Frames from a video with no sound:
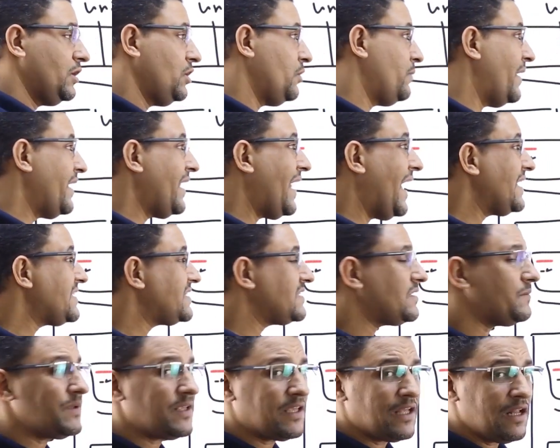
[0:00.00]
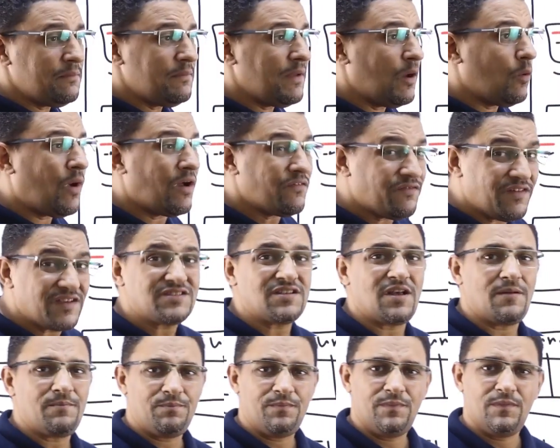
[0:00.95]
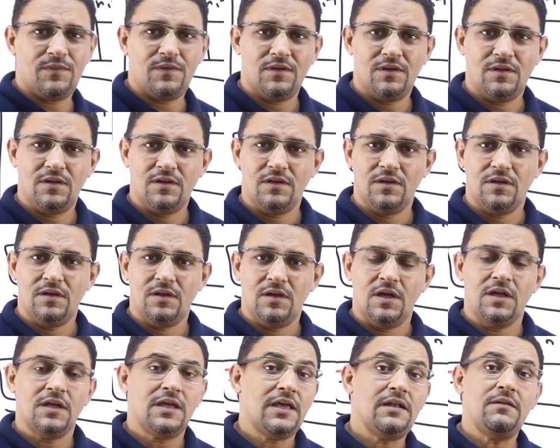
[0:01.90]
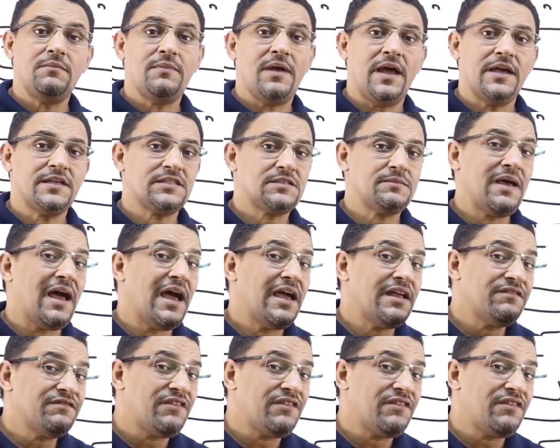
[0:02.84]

يبقى انا اقسم الكلمه واحفظها كلمه اسمها